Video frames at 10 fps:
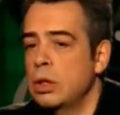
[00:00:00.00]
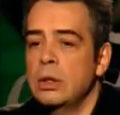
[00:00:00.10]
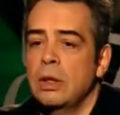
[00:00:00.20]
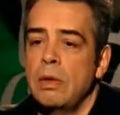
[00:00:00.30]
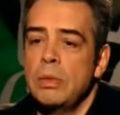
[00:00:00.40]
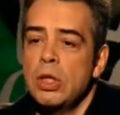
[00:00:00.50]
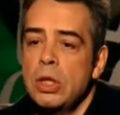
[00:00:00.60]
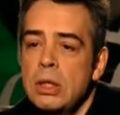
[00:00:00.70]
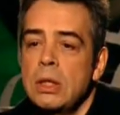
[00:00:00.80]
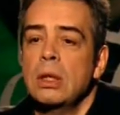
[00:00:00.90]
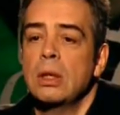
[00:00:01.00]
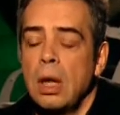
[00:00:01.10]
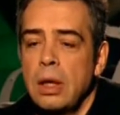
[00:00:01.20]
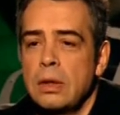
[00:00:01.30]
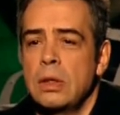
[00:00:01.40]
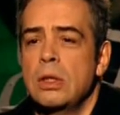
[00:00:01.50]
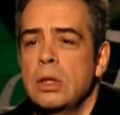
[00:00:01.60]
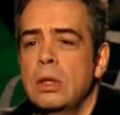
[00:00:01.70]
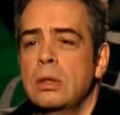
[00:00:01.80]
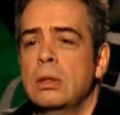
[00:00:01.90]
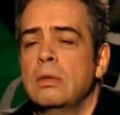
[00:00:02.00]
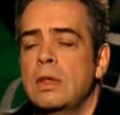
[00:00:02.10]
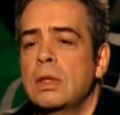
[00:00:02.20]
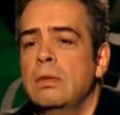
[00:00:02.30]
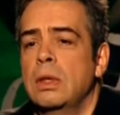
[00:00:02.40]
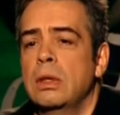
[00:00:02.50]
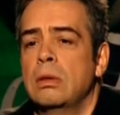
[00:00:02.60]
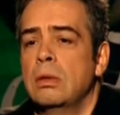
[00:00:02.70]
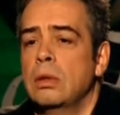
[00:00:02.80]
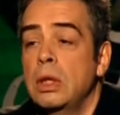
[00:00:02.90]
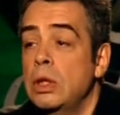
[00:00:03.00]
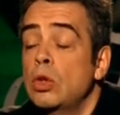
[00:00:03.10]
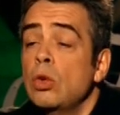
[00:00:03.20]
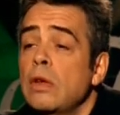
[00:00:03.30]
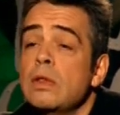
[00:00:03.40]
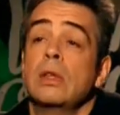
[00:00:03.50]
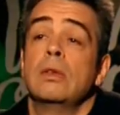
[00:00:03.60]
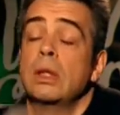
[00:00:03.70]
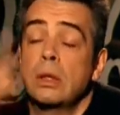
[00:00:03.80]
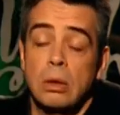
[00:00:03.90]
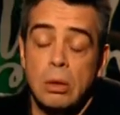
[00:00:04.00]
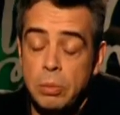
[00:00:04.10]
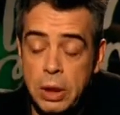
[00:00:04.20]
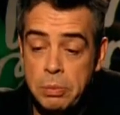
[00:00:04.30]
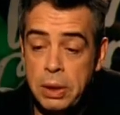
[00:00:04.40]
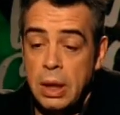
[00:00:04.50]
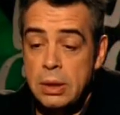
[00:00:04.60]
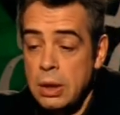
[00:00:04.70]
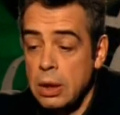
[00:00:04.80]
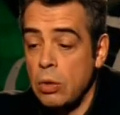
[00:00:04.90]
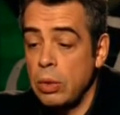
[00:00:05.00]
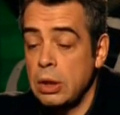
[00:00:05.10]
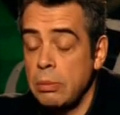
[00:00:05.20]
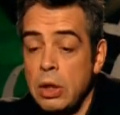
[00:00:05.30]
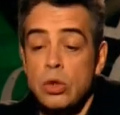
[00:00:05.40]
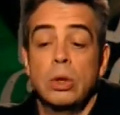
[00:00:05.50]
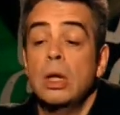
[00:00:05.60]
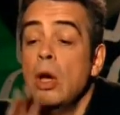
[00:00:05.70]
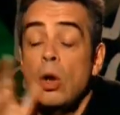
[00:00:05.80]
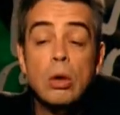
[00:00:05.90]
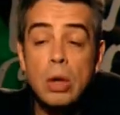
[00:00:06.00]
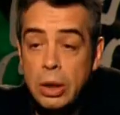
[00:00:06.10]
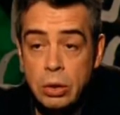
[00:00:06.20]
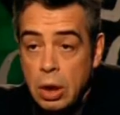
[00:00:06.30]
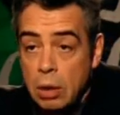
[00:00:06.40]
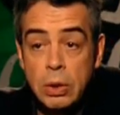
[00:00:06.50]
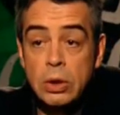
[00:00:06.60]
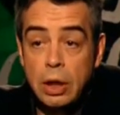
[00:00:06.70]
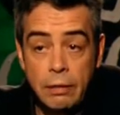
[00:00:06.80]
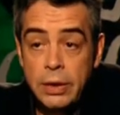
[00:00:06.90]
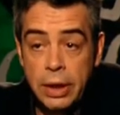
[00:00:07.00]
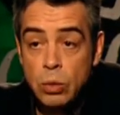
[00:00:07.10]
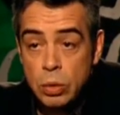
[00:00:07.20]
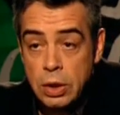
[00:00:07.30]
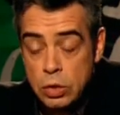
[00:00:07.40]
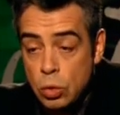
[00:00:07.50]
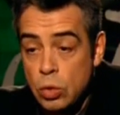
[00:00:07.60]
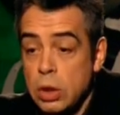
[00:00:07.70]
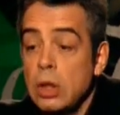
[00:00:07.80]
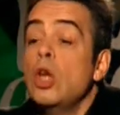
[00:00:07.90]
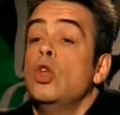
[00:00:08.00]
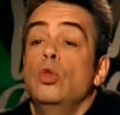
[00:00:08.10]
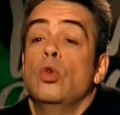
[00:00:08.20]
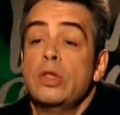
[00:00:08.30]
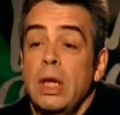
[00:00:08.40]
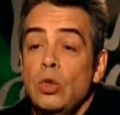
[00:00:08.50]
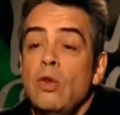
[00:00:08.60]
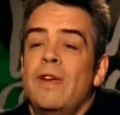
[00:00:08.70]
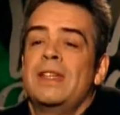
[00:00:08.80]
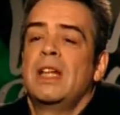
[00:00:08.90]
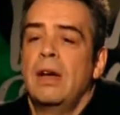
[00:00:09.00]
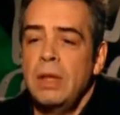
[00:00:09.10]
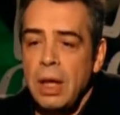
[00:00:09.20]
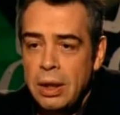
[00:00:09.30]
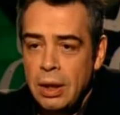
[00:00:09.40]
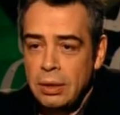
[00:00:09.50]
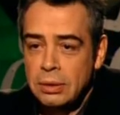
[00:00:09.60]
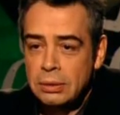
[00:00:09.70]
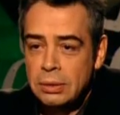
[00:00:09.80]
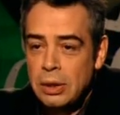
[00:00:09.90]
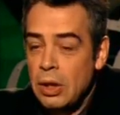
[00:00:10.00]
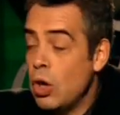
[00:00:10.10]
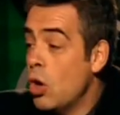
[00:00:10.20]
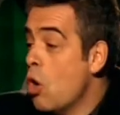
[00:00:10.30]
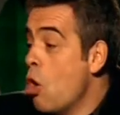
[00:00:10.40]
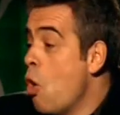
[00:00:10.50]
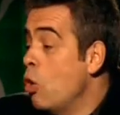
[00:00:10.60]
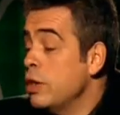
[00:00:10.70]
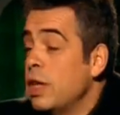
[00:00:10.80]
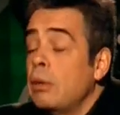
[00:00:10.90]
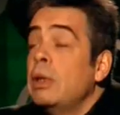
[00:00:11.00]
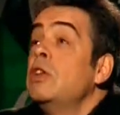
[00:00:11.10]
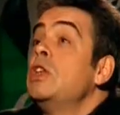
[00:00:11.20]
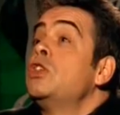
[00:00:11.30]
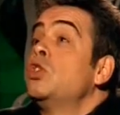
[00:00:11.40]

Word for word: жил там в общежитии, а сейчас он возглавляет, и не только возглавляет предприятие какое-то большое, это как бы нормально и у нас тоже. Да. Но зато возглавляя он зарабатывает